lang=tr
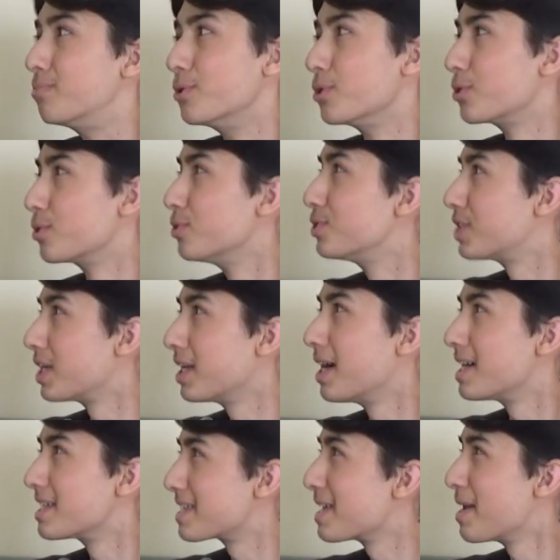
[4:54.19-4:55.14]
Buyurun
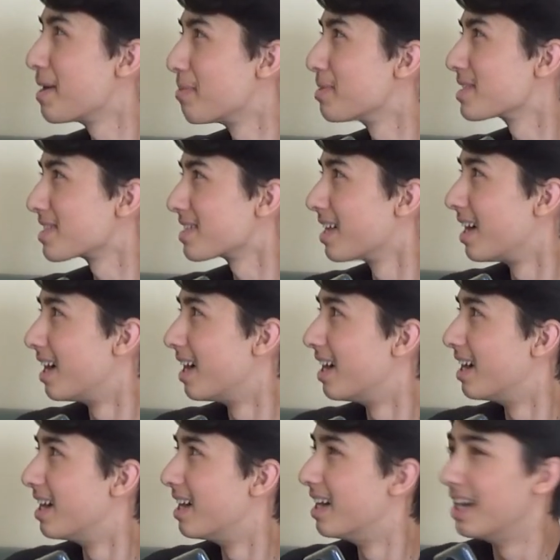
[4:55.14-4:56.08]
cenaze namazına.
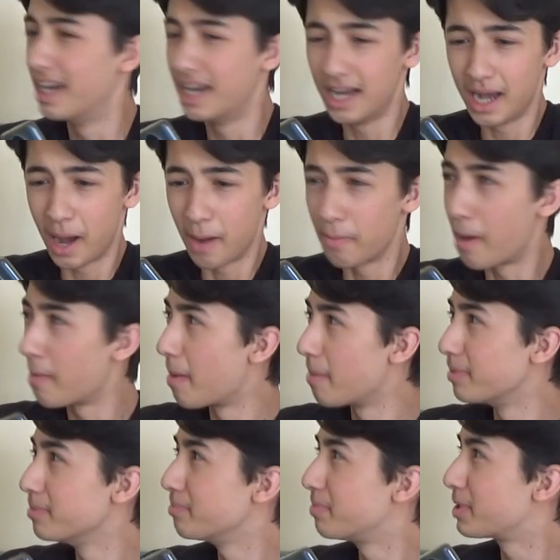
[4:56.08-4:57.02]

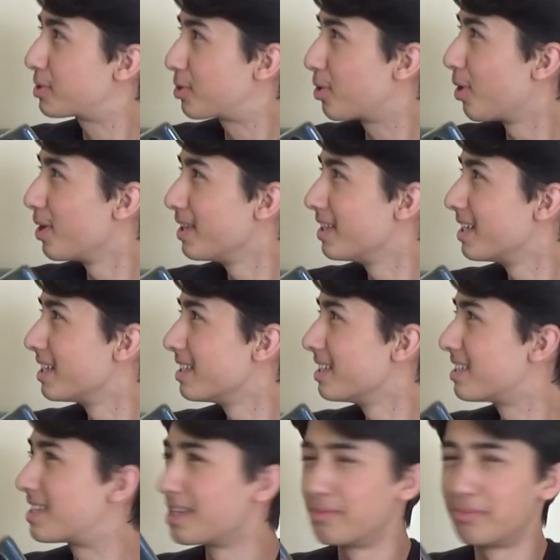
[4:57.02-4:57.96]
Babamın
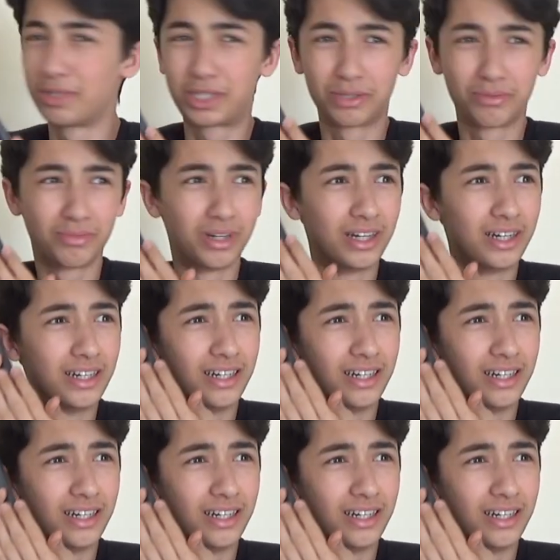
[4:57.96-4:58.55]
bitcoinlerini silmişim.